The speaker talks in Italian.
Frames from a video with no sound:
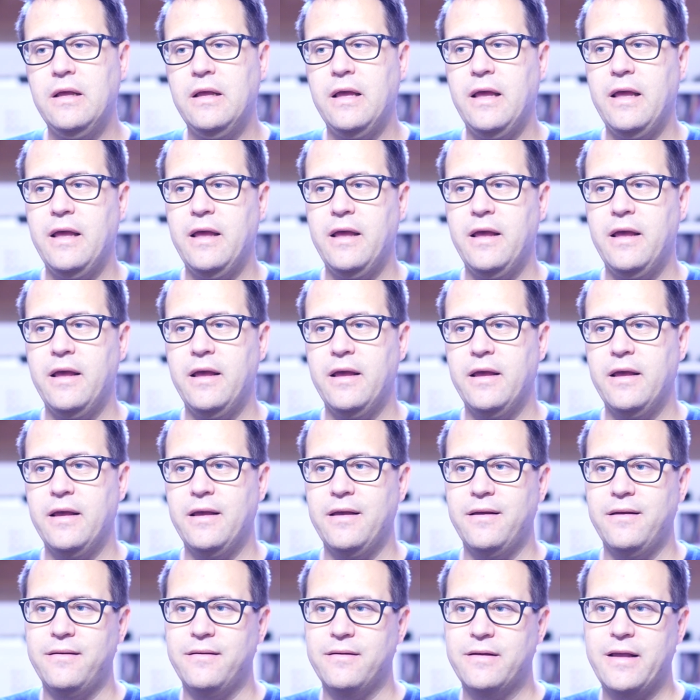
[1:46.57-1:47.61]

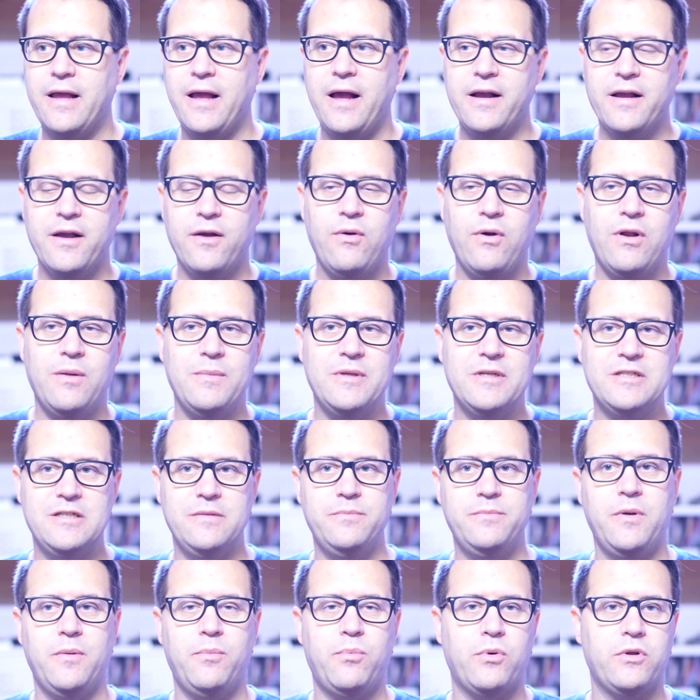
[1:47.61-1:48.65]
eh, che anche quella mi è
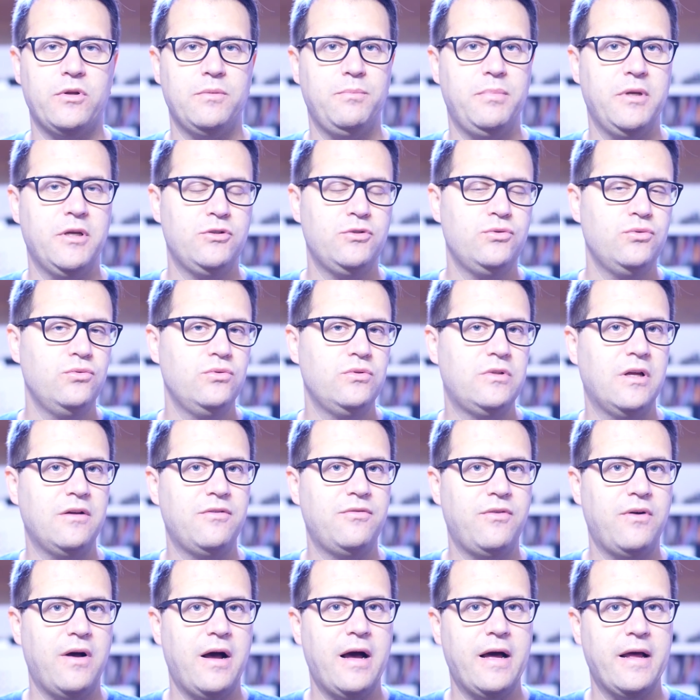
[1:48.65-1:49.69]
sempre piaciuta
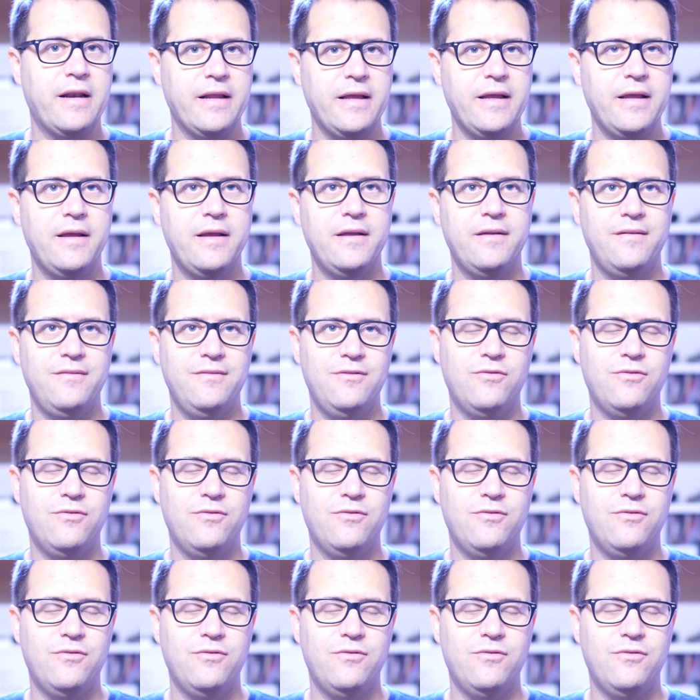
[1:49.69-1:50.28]
fare,